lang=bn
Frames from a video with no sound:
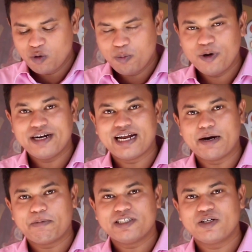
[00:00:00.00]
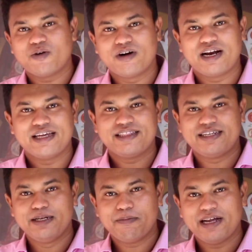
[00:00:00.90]
উপরে ডান পাশের কর্নারে
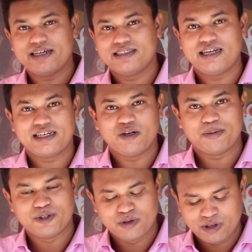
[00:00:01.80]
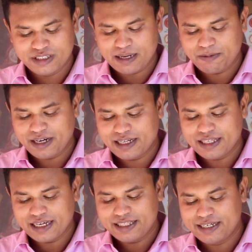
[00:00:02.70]
থ্রি মাইনাসের একটি অপশন রয়েছে আপনারা এখান থেকে